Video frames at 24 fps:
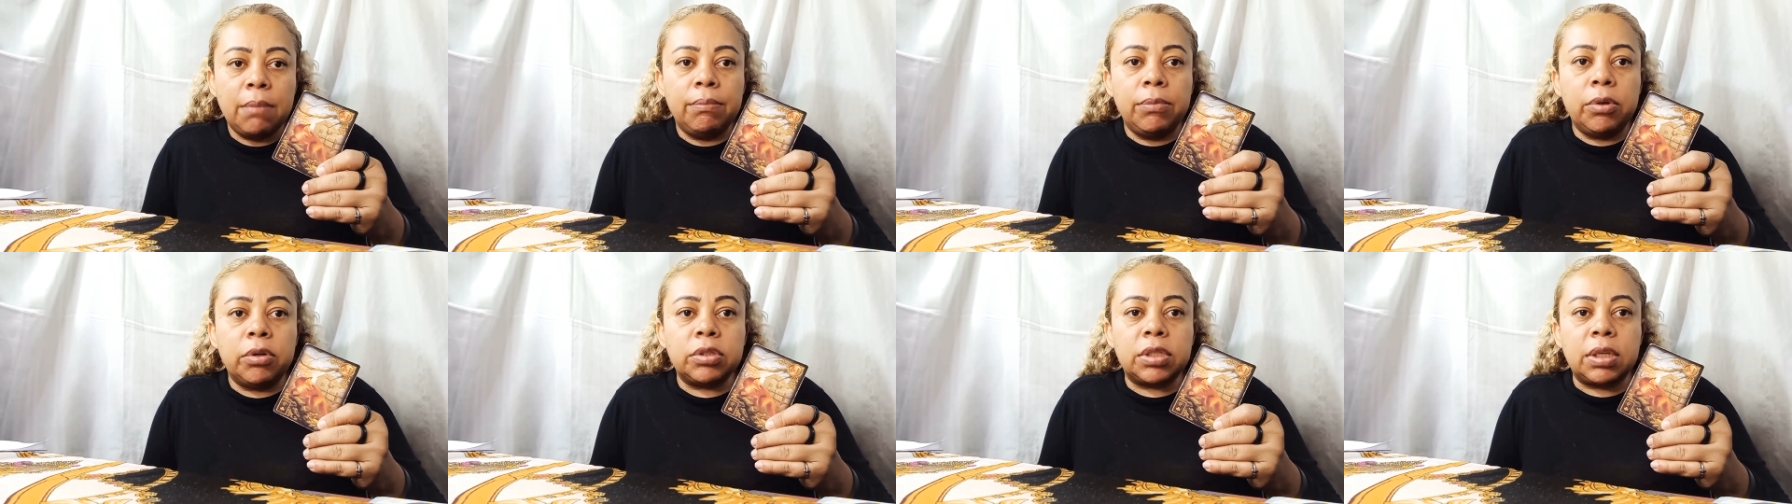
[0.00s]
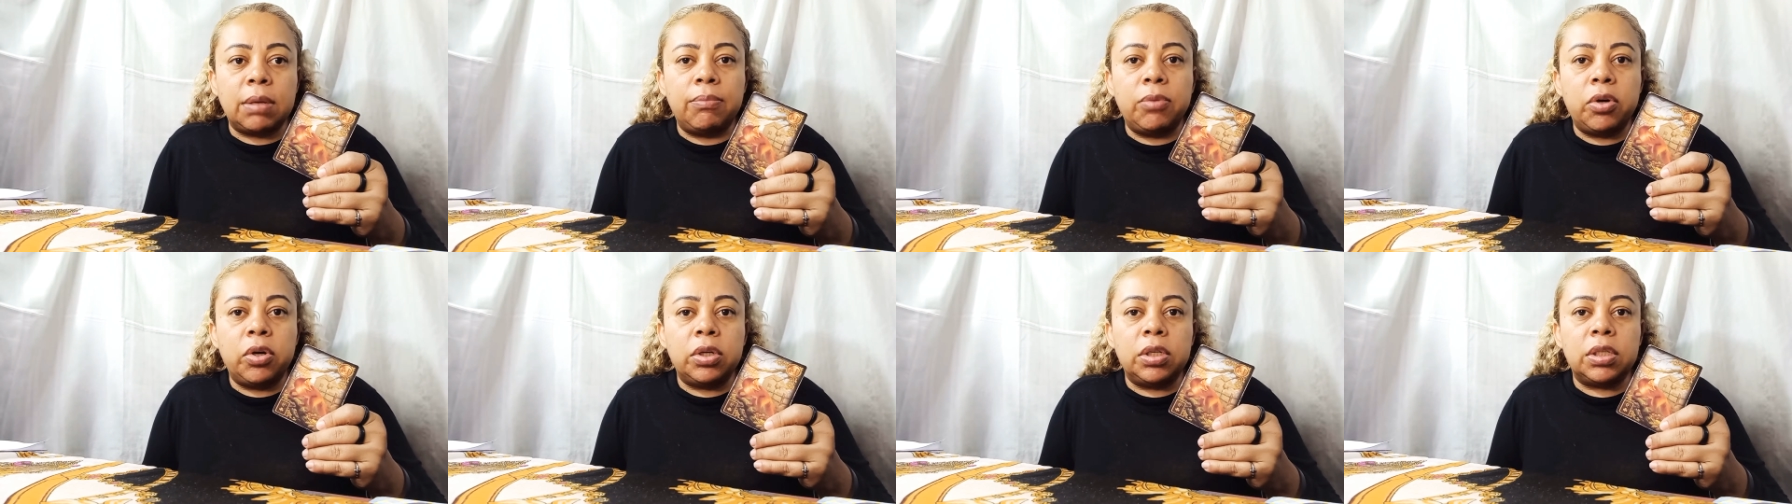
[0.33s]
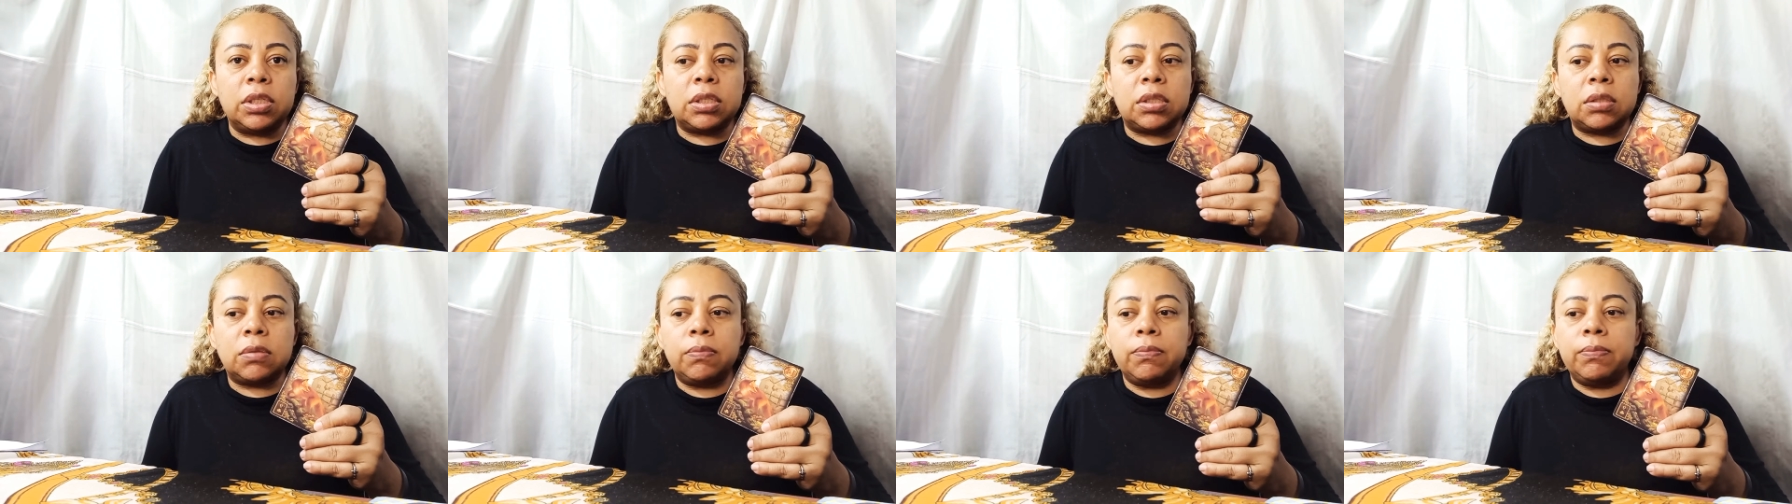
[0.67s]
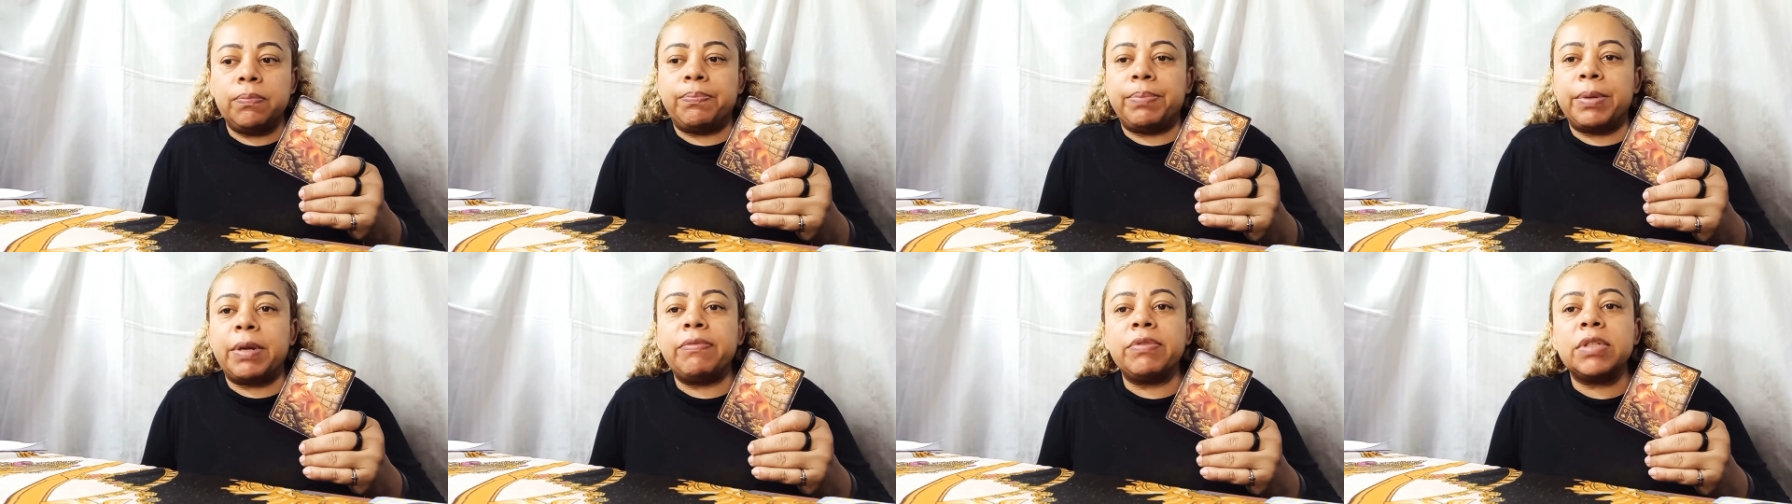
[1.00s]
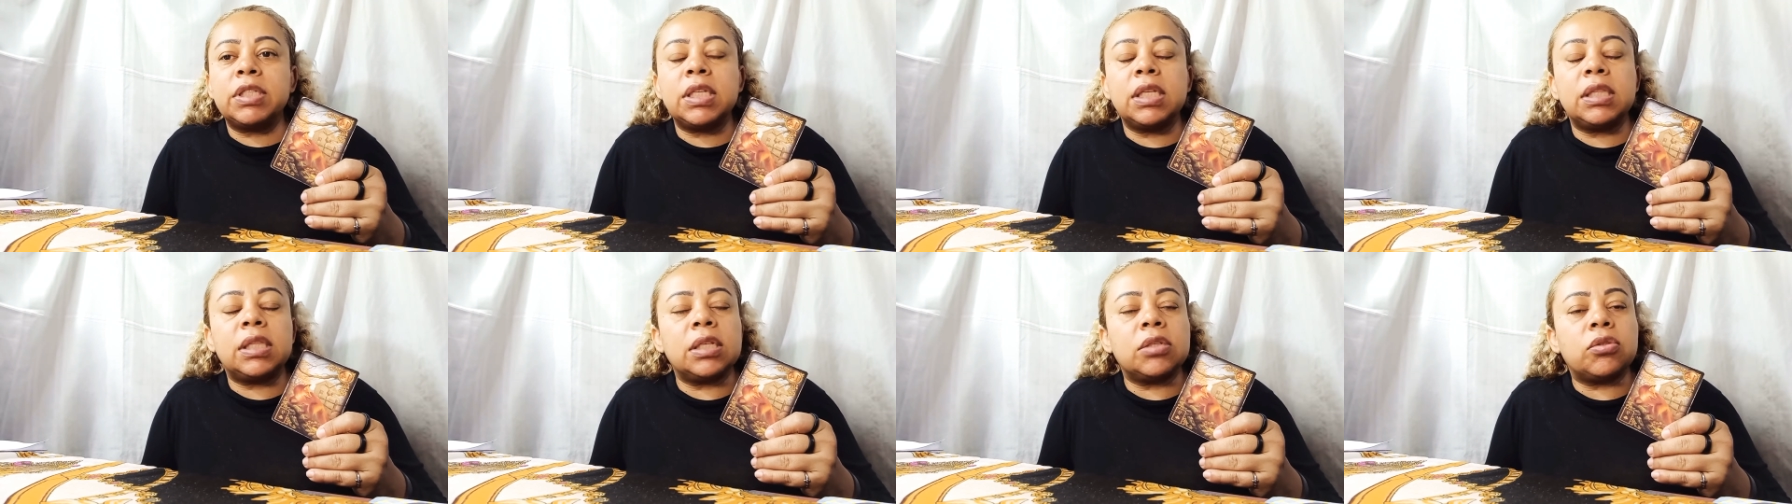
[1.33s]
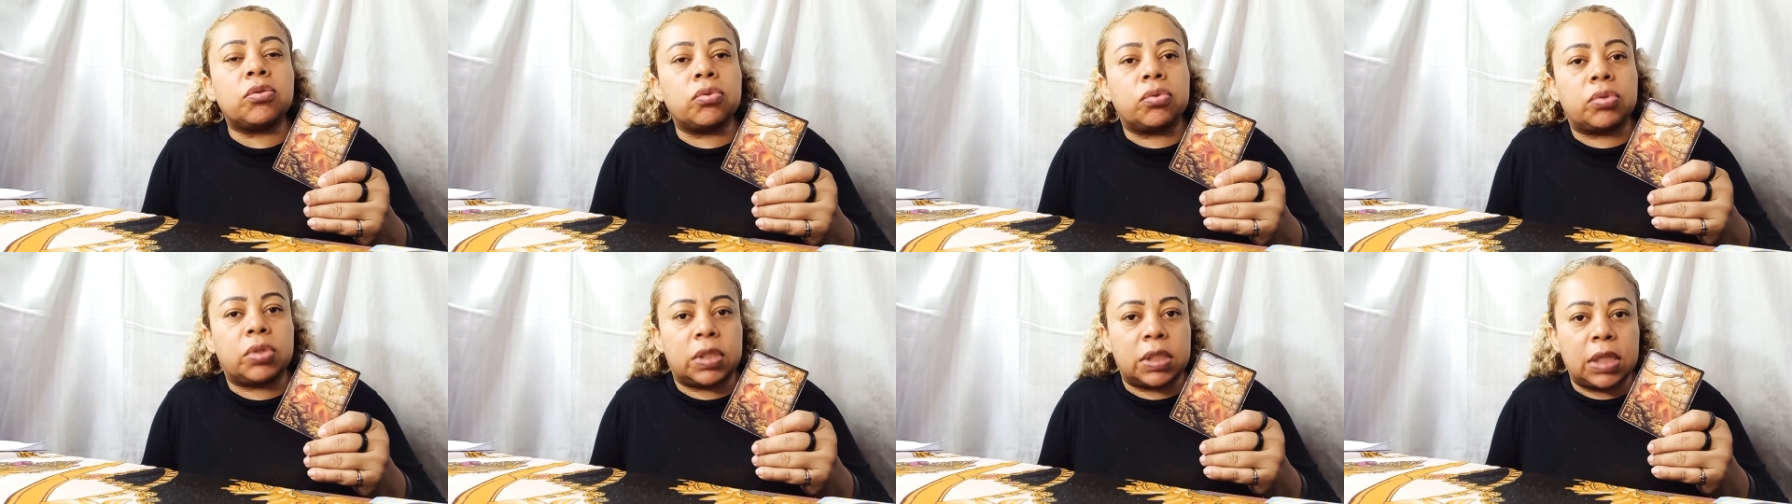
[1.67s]
Meus amores, para você ter
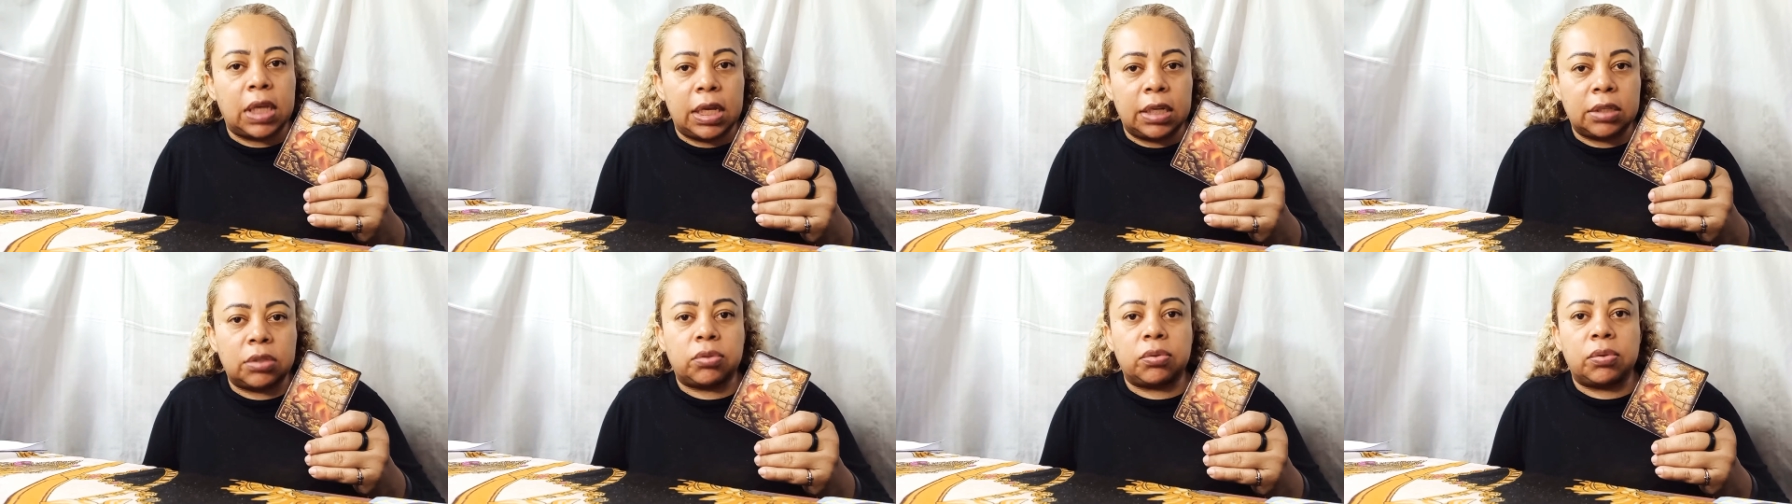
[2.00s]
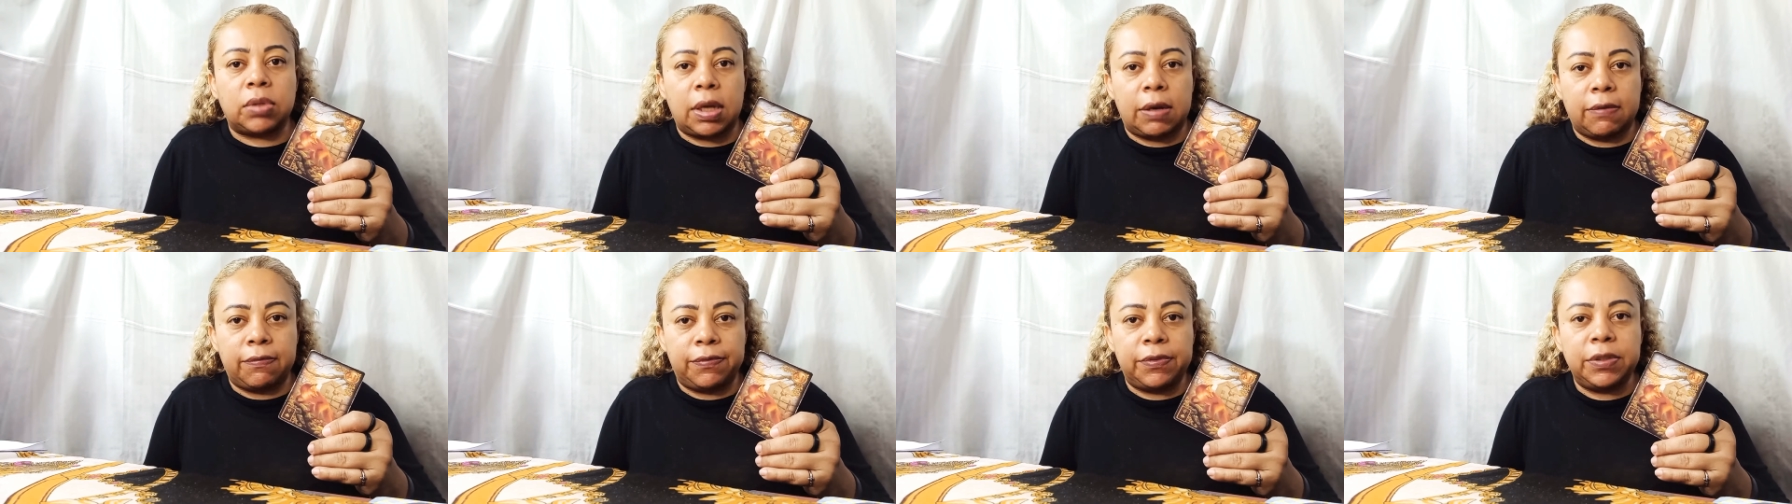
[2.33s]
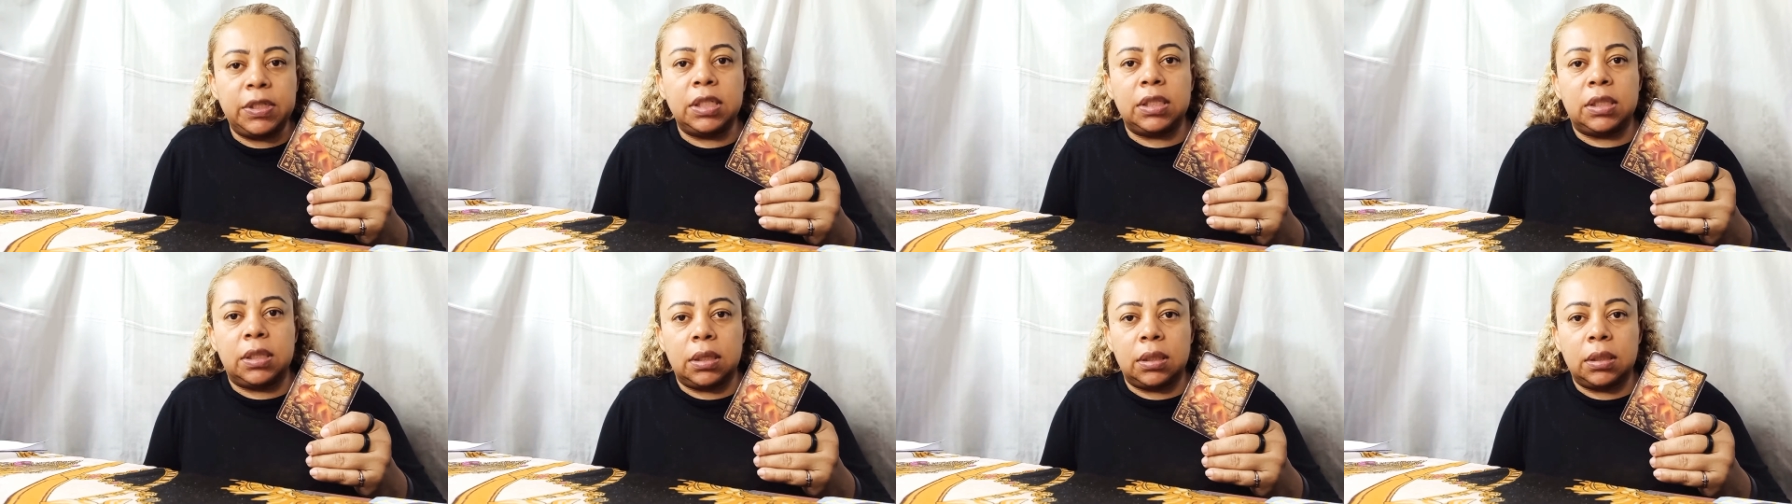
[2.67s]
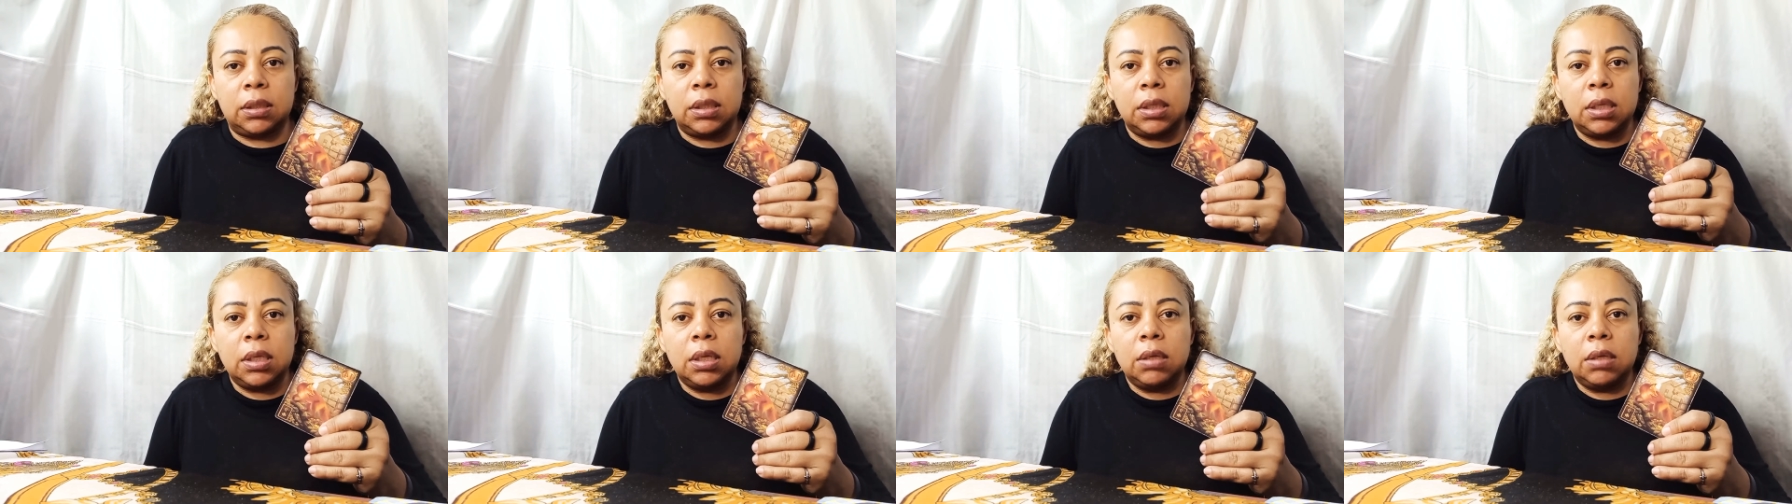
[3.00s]
sucesso na vida,